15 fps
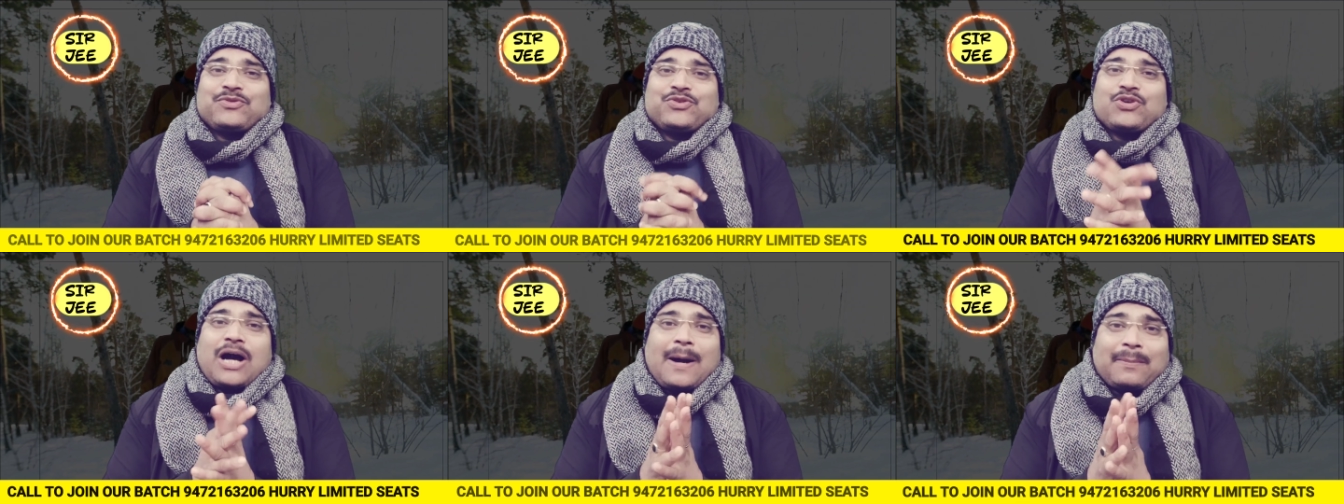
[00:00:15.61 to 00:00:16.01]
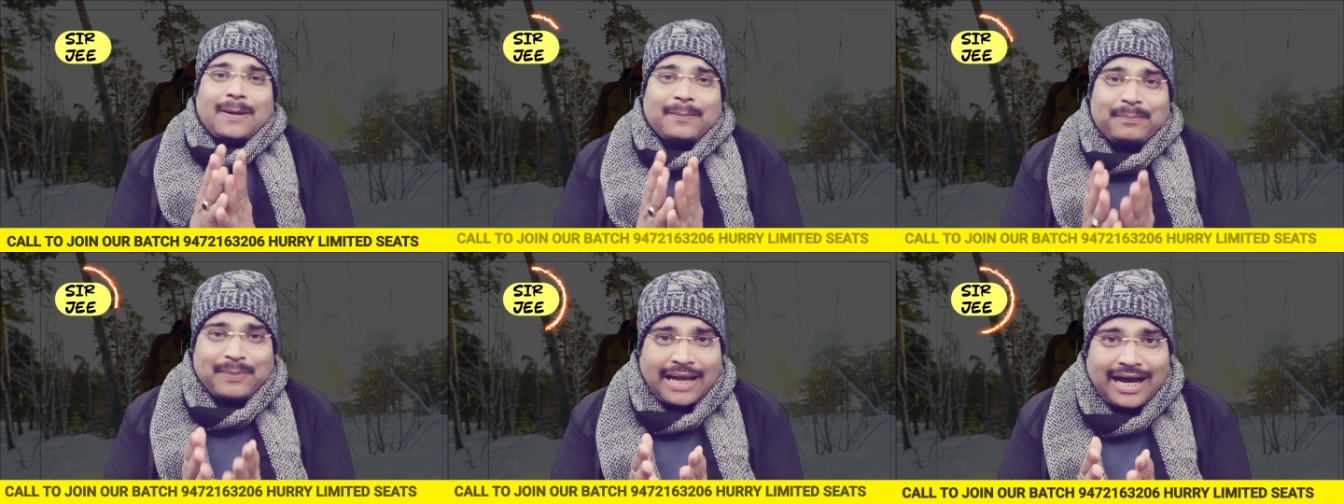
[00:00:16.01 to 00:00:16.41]
जो
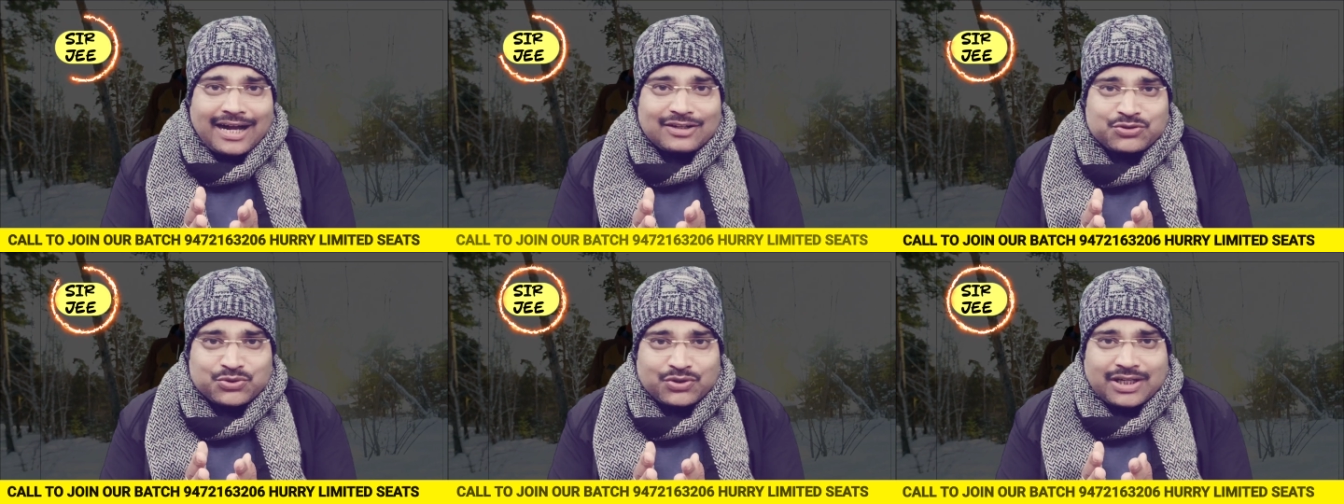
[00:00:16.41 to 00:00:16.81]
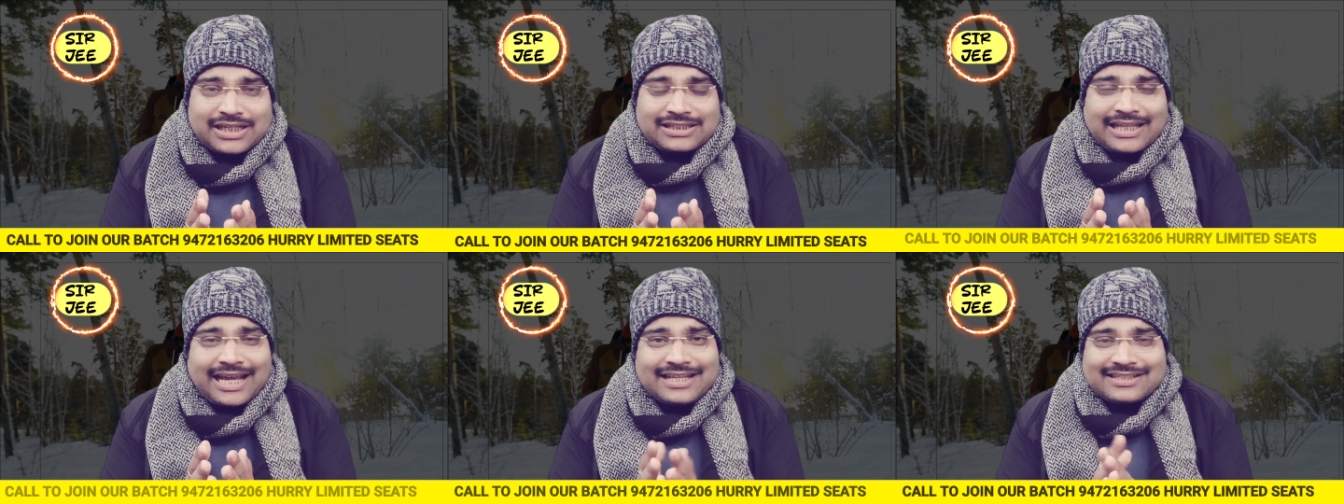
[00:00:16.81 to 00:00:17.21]
आपका प्यार शो
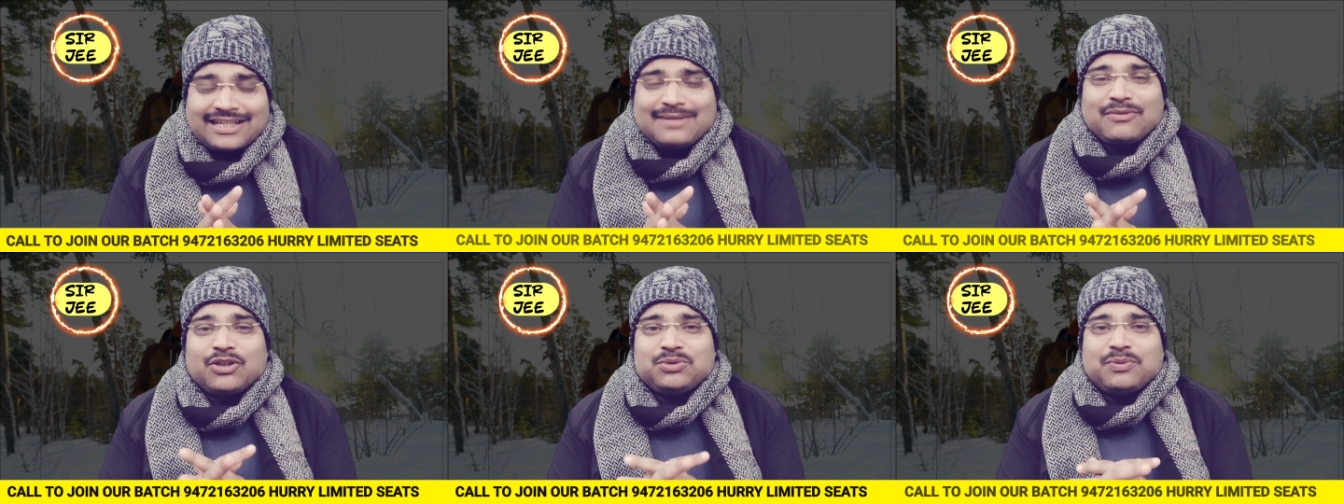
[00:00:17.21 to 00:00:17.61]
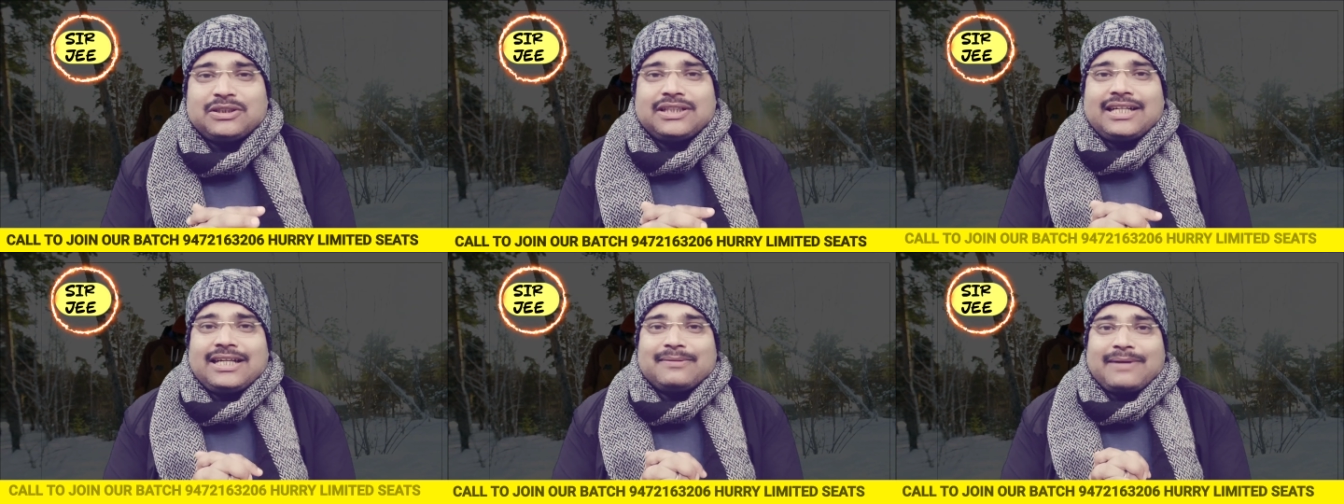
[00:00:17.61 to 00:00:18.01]
करता है इसके लिए बहुत
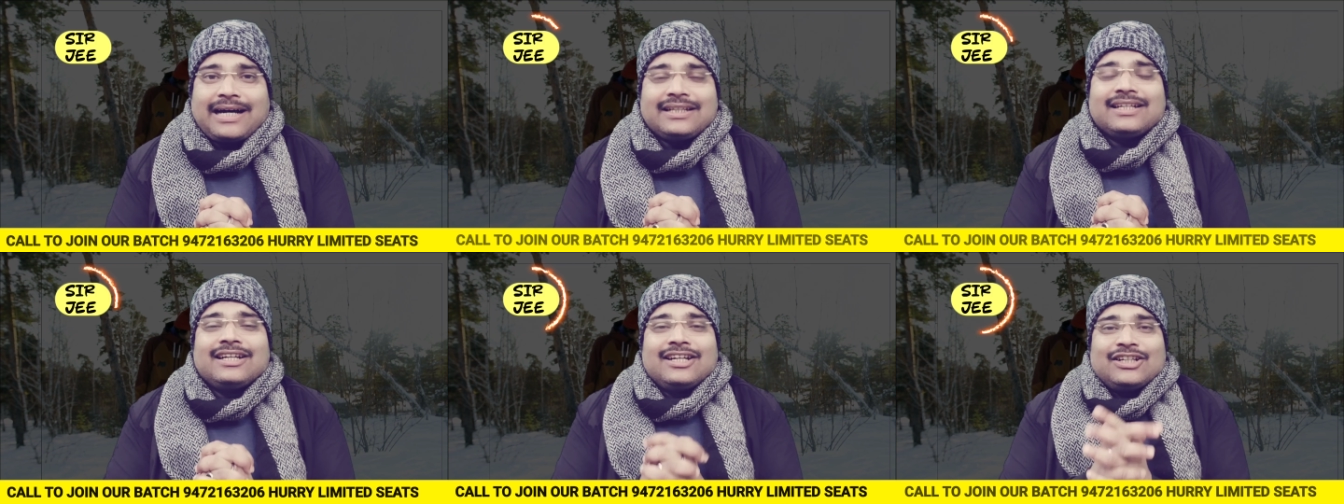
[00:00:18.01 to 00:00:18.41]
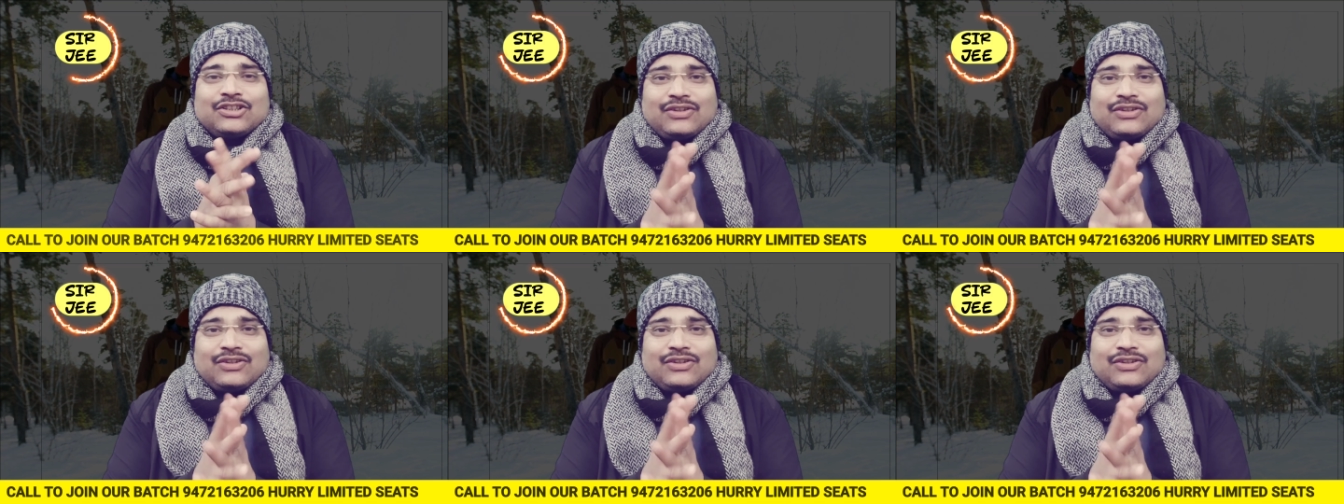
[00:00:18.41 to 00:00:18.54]
बहुत धन्यवाद